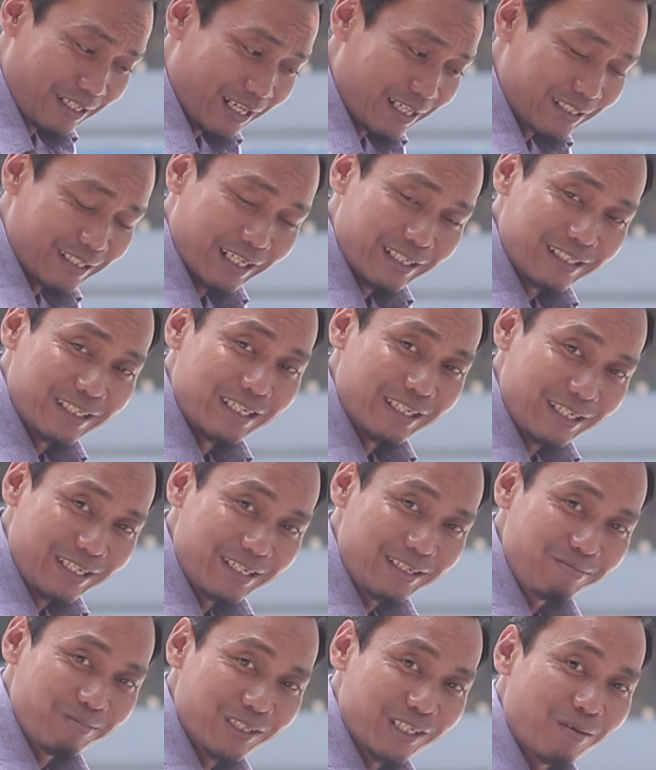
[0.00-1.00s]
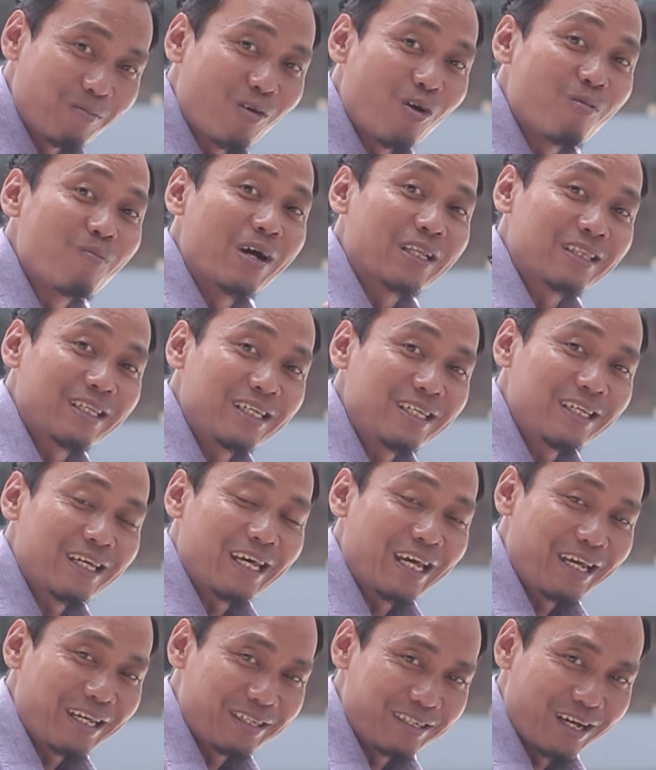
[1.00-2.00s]
Jelly Sense ini bisa mengobati
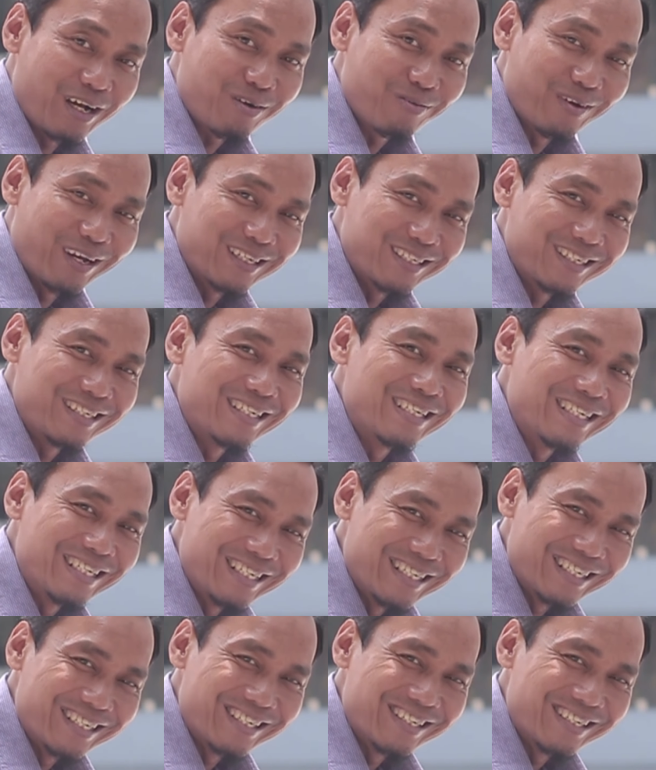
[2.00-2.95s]
ejakulasi dini.